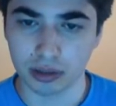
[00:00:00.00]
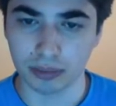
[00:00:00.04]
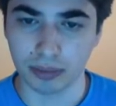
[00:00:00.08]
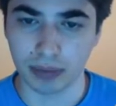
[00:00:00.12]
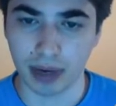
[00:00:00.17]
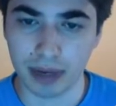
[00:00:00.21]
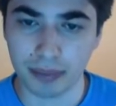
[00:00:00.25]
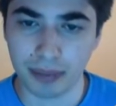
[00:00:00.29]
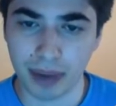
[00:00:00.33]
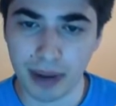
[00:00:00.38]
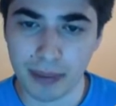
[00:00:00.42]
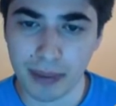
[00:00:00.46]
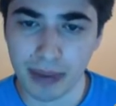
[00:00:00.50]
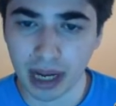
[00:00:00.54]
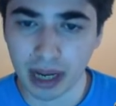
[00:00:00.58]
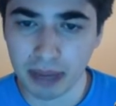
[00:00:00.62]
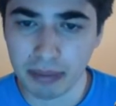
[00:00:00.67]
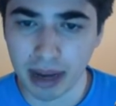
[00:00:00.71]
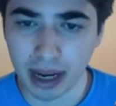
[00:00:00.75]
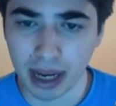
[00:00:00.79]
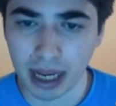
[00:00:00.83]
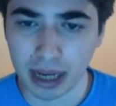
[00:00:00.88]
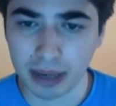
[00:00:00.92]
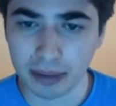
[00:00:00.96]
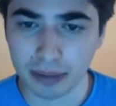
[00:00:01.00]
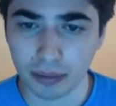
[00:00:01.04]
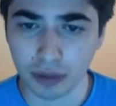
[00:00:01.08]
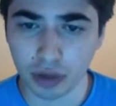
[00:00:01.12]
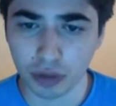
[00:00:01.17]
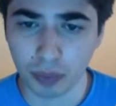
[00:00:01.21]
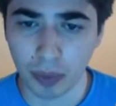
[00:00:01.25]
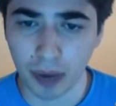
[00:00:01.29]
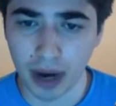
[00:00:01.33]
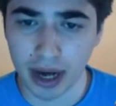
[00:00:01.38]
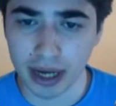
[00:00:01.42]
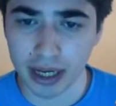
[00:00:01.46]
Bem, bem, bem, Ribéry.
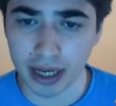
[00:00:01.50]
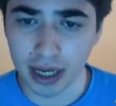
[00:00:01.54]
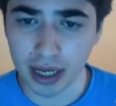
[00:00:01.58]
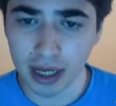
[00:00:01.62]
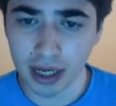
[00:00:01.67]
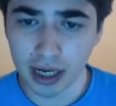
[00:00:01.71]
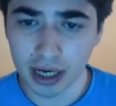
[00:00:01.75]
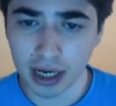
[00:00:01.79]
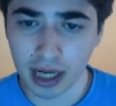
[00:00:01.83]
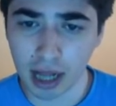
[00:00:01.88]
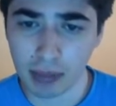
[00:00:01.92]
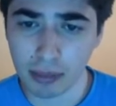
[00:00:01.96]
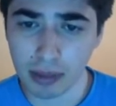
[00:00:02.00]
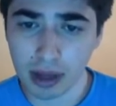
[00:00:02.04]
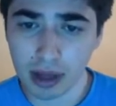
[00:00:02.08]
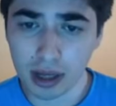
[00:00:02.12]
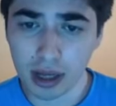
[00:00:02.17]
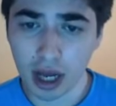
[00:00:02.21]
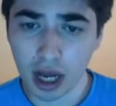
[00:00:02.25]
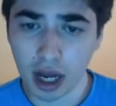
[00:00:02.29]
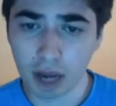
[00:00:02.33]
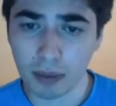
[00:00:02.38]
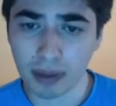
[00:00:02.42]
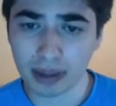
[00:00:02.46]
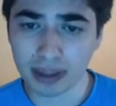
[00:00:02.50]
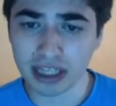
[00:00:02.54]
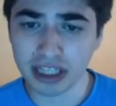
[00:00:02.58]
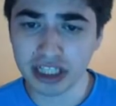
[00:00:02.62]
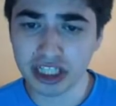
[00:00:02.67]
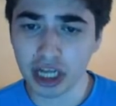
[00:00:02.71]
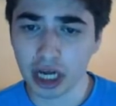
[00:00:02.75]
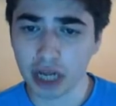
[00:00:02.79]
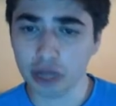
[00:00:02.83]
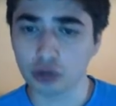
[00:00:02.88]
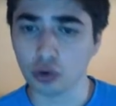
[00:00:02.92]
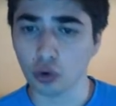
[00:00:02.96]
Muito bem. Calma. Não tem
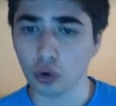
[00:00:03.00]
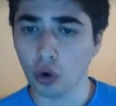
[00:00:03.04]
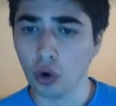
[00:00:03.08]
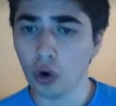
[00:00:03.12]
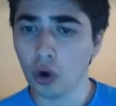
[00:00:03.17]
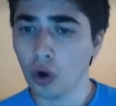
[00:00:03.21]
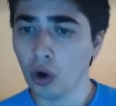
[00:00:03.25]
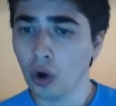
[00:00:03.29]
jeito.